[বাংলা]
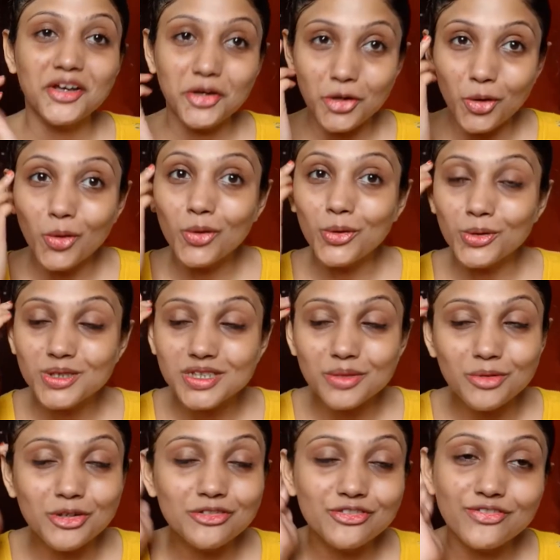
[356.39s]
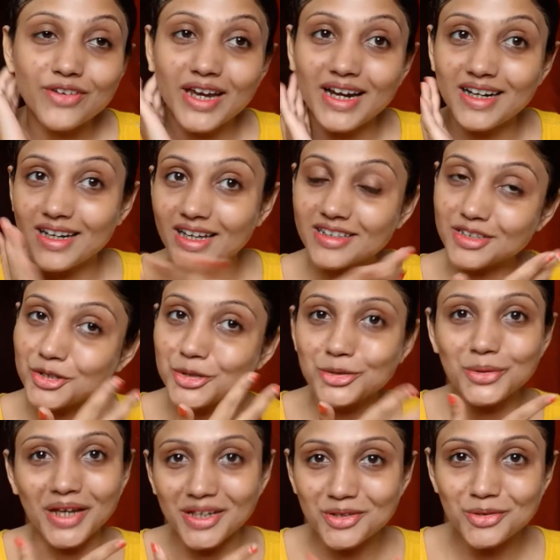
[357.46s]
গ্লো করছে এবং ফেয়ার লাগছে শুধু
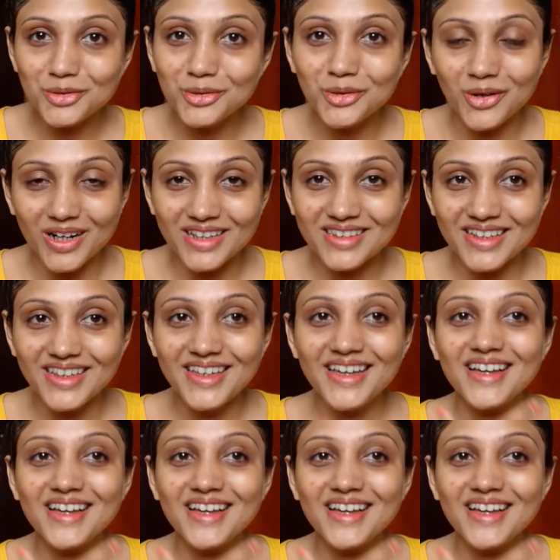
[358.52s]
এইটুকু করাতেই